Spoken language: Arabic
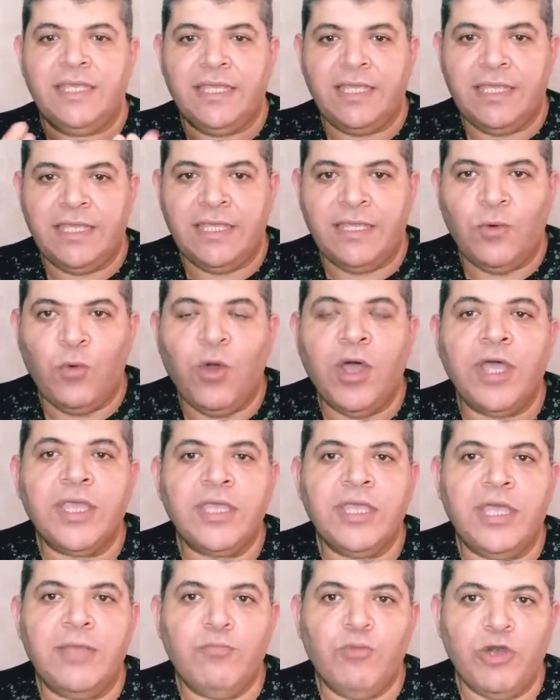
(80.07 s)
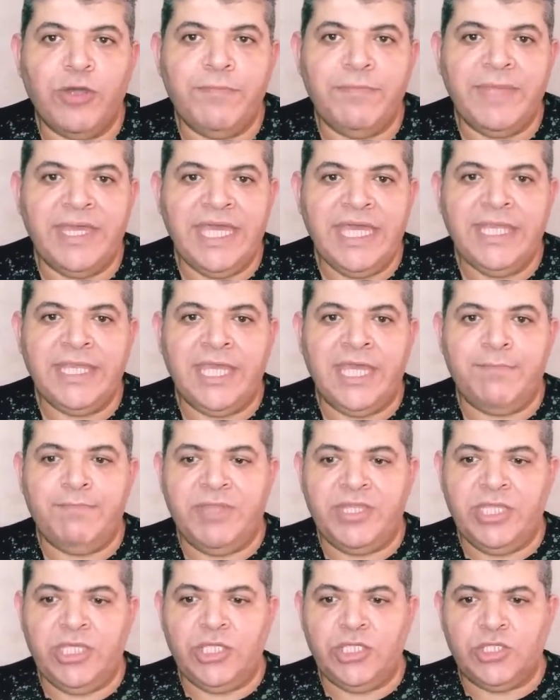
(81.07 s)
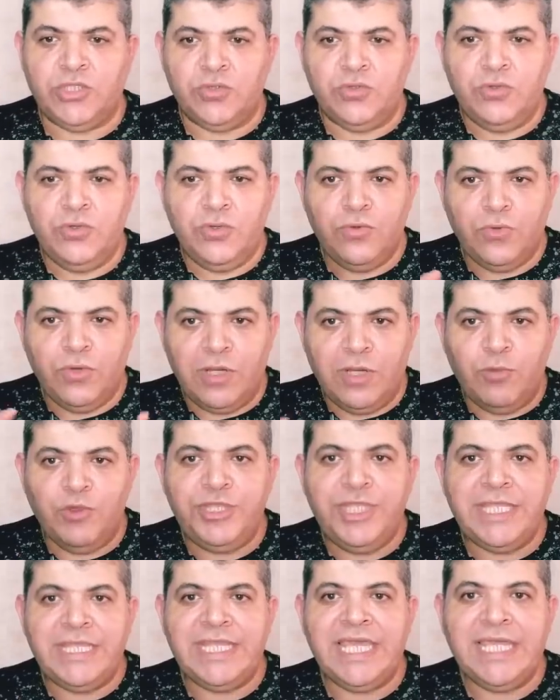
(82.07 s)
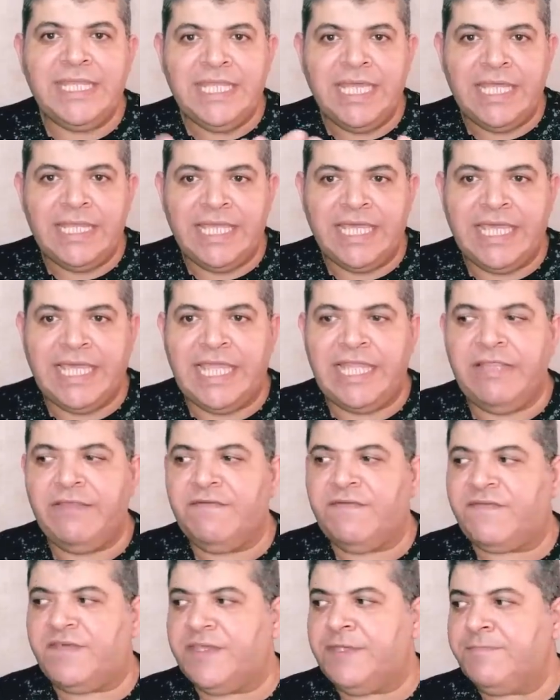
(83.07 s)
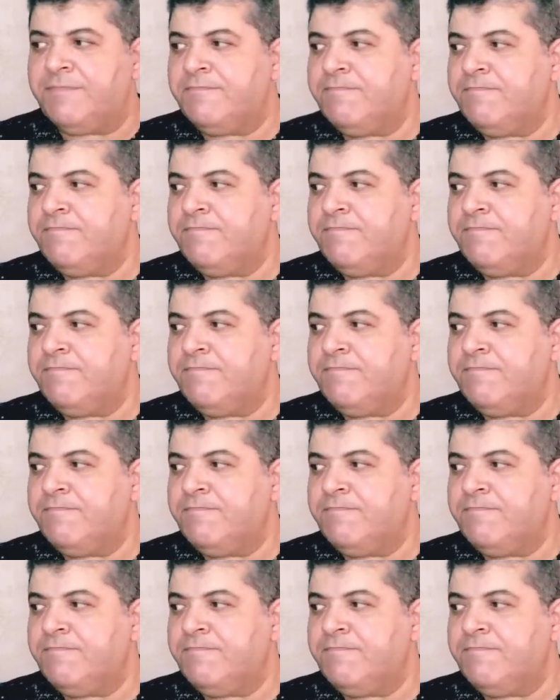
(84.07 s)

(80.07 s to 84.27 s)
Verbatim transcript: آه، واقع مهم احنا بنعيشه ولابد ان احنا نتكلم فيه